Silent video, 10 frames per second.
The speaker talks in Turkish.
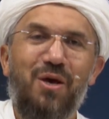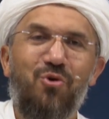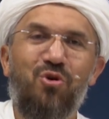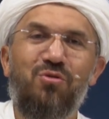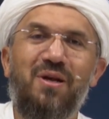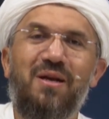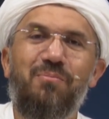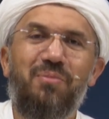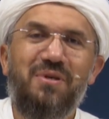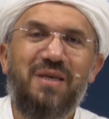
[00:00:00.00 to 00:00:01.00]
Onlara
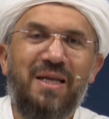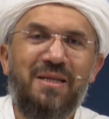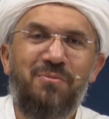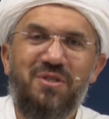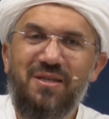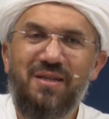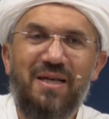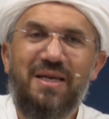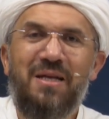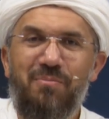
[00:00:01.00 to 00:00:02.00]
kendimizi
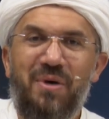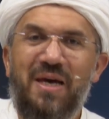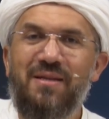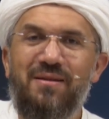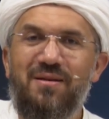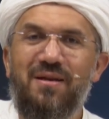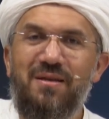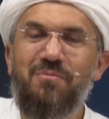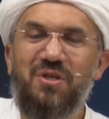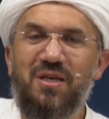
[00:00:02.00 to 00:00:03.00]
neden
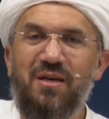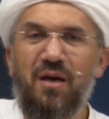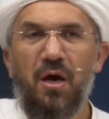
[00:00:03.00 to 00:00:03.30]
beğendirelim ki?